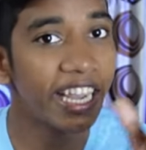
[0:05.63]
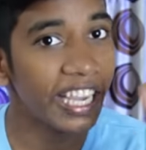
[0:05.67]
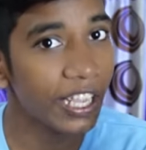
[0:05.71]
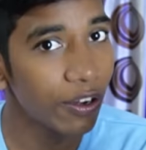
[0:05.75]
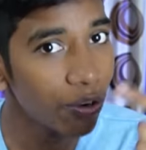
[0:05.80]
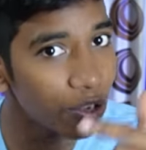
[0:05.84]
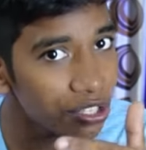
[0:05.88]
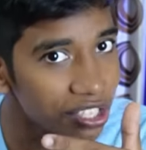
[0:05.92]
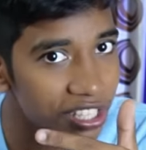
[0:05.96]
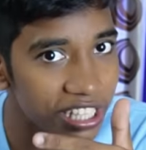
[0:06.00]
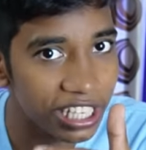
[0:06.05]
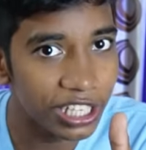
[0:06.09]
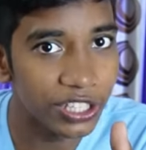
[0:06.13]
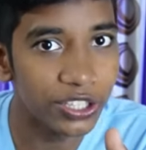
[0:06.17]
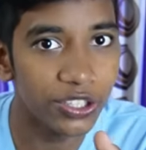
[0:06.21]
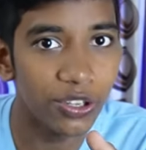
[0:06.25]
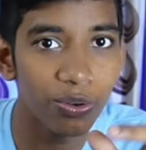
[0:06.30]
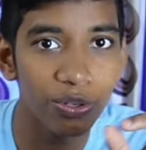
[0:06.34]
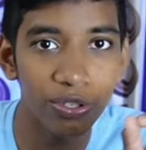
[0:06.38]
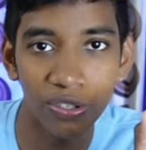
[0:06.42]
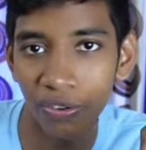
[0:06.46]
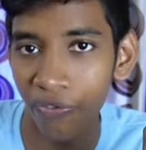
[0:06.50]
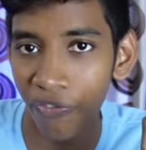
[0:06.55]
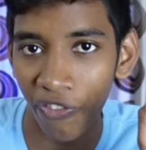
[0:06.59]
ఈరోజు దీంతో
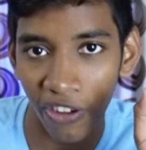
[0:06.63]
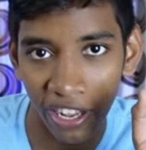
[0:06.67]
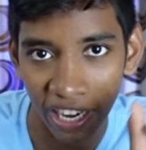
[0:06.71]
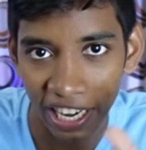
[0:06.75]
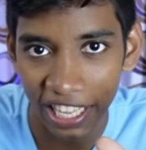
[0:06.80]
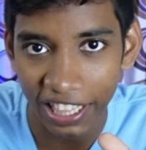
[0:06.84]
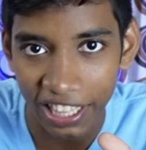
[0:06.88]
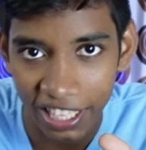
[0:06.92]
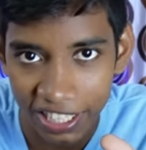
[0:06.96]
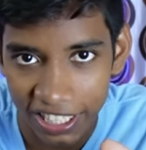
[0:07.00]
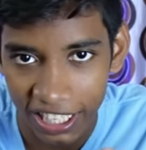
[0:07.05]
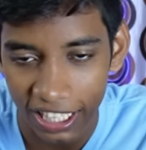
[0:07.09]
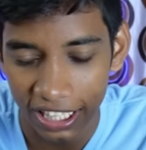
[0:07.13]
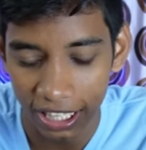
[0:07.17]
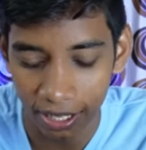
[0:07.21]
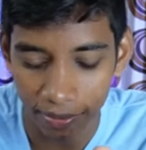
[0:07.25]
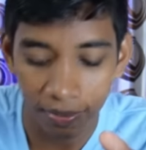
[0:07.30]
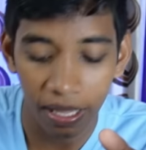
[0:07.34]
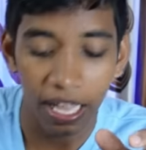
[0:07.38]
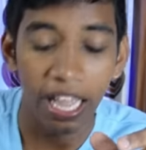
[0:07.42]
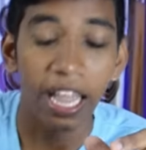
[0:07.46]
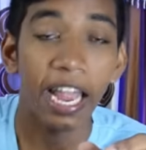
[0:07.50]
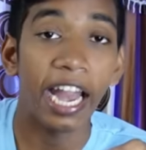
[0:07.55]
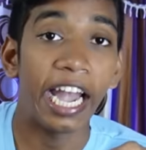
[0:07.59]
కొంచెం ఫన్ అయితే చేద్దాం
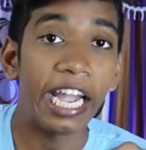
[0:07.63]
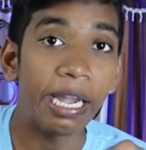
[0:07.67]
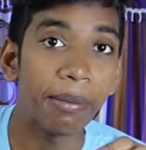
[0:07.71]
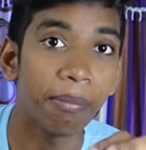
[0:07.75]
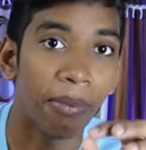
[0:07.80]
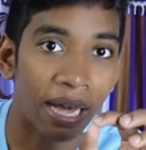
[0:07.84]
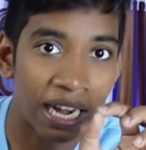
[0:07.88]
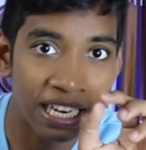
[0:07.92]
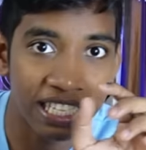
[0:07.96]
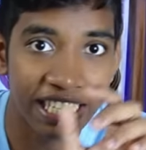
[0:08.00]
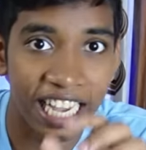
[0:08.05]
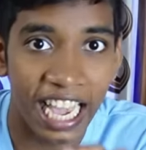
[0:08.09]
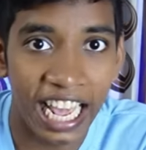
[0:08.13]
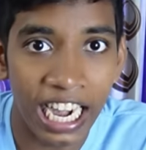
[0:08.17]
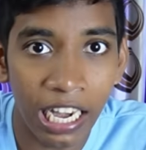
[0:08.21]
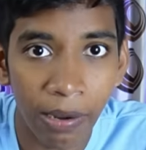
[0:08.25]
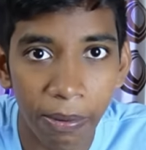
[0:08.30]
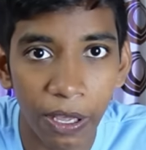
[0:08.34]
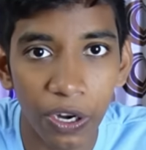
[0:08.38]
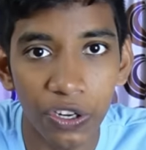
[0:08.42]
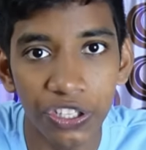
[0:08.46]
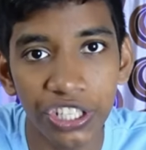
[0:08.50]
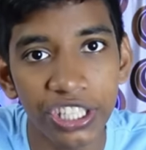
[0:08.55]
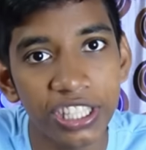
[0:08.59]
అండ్ మన ఛానల్
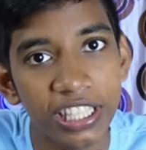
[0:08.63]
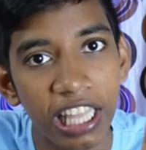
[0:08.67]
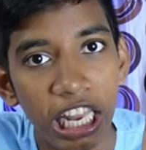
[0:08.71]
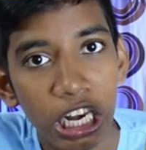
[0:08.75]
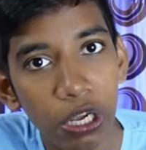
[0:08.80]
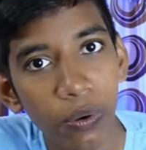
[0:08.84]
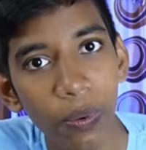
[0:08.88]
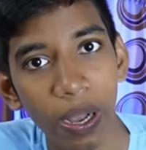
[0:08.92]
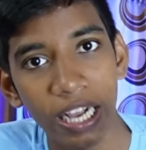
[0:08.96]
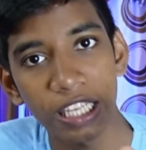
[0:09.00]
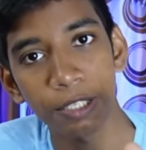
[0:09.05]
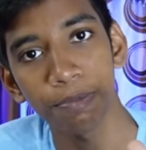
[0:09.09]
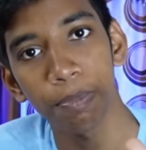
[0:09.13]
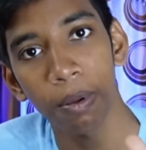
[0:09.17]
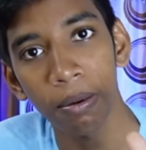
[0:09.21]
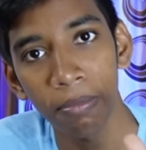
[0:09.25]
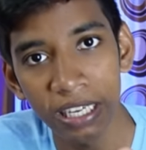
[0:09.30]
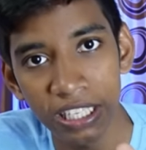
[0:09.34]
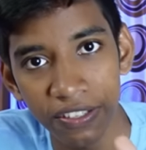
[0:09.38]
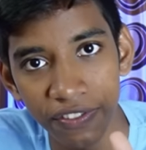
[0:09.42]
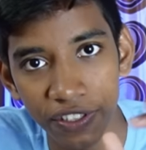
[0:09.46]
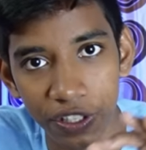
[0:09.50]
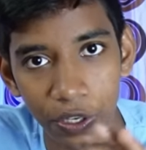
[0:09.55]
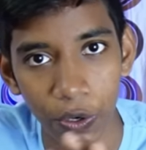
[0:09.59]
పేరు వచ్చి తెలుగు
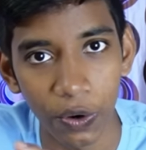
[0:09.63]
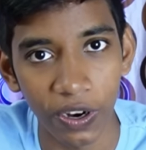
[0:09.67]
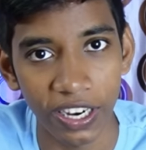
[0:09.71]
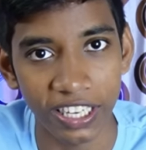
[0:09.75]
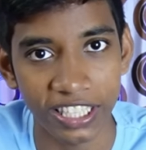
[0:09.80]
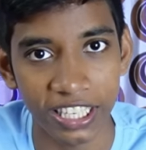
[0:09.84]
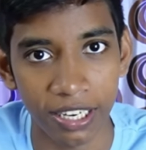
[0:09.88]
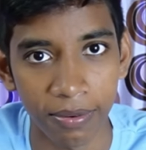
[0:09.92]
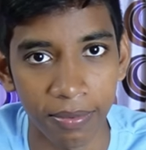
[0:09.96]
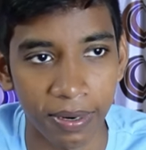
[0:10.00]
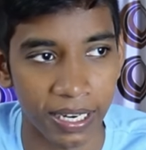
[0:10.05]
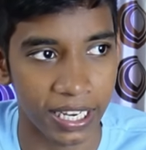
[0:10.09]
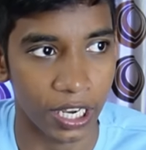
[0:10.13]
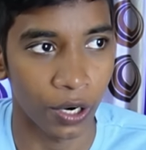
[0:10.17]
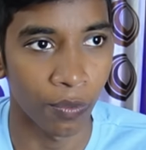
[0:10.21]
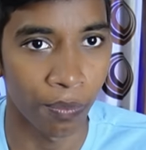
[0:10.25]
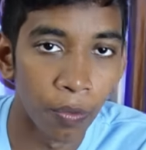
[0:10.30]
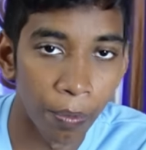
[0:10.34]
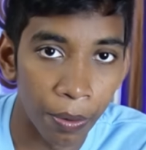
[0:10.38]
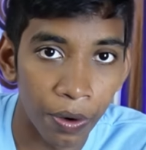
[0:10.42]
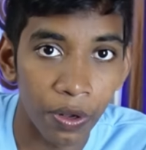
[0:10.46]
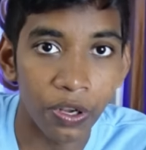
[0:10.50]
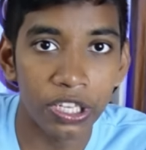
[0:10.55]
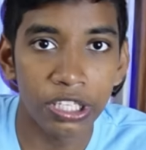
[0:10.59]
ఎక్స్పెరిమెంట్స్ విత్ లొకేషన్ అనమాట
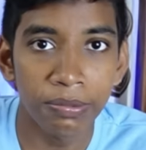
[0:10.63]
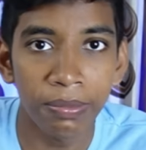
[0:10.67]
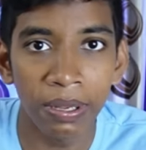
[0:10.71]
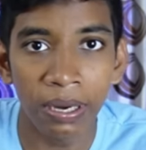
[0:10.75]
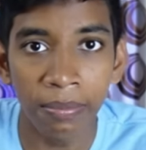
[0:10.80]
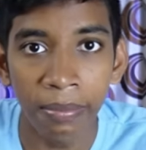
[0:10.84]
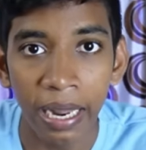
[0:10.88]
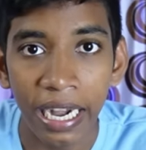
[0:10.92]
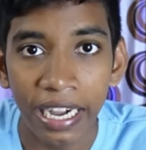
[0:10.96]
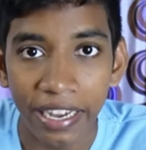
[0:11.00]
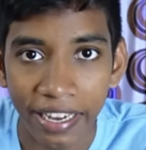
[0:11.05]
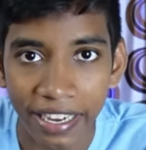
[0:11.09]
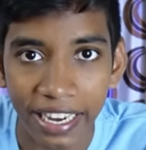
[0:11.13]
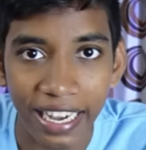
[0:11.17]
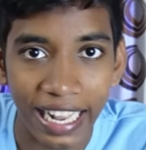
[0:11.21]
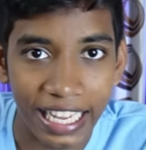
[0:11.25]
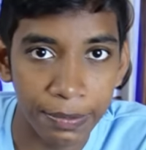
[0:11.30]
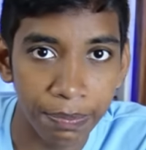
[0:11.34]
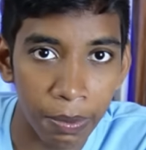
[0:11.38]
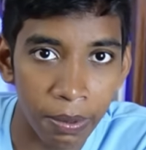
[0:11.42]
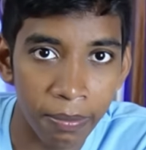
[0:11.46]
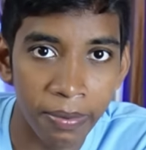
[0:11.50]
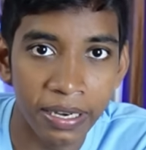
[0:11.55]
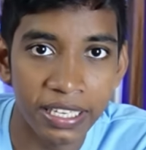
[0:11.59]
ఇప్పుడు మనం ఎలక్ట్రికల్
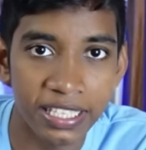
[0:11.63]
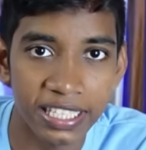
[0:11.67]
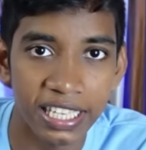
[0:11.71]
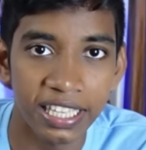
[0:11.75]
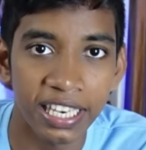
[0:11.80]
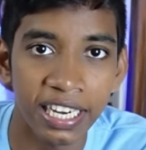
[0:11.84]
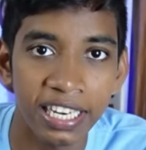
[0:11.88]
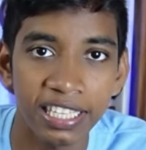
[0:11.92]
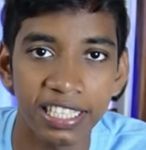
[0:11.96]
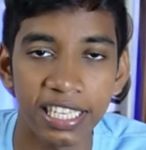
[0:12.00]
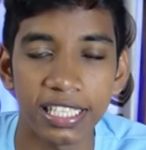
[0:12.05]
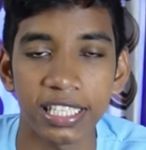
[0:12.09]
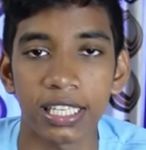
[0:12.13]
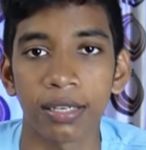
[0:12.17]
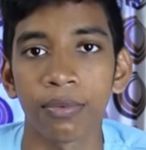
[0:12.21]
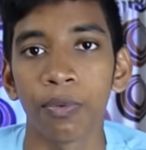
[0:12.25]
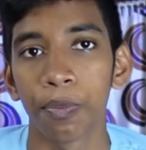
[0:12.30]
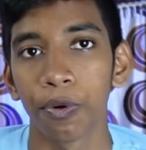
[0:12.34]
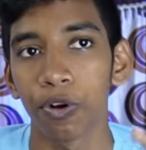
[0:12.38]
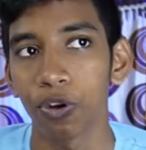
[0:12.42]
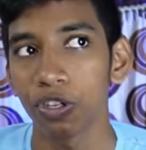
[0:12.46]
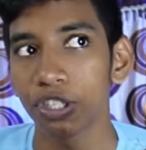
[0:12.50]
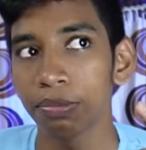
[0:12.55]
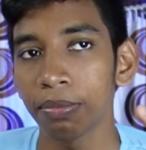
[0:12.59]
ఎక్స్పెరిమెంట్స్ అయితే చేసాం
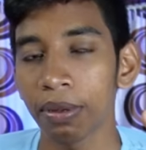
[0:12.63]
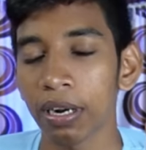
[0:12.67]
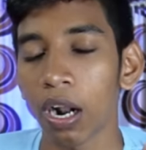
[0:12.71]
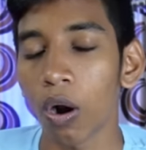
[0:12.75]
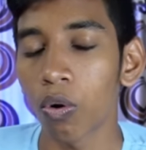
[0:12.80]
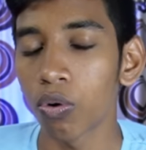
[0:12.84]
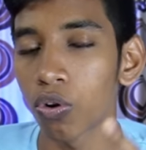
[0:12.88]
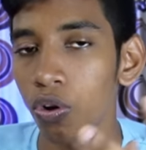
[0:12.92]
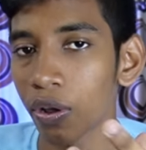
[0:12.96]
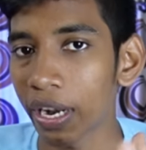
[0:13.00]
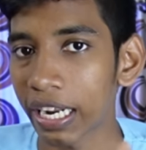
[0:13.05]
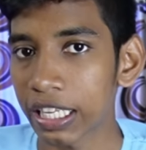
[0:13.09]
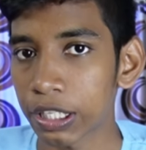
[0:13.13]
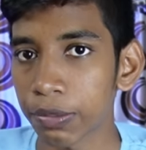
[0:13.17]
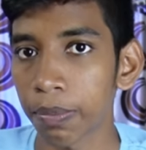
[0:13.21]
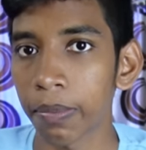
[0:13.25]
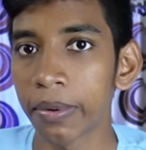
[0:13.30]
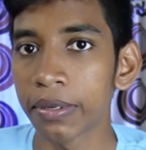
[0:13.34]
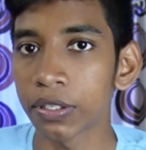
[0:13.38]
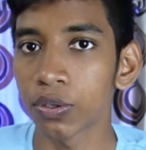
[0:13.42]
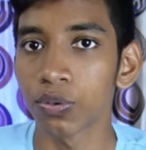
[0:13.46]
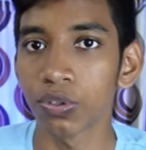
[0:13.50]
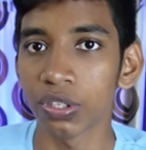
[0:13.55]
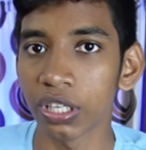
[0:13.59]
ఇప్పుడు వచ్చి మనం అవుట్డోర్
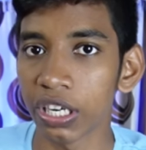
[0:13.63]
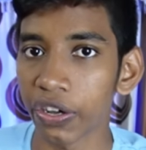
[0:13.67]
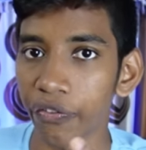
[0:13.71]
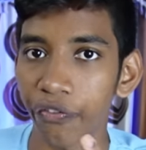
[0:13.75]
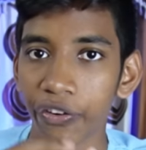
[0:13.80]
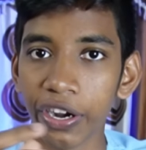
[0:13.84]
ఎక్స్పెరిమెంట్స్ కొంచెం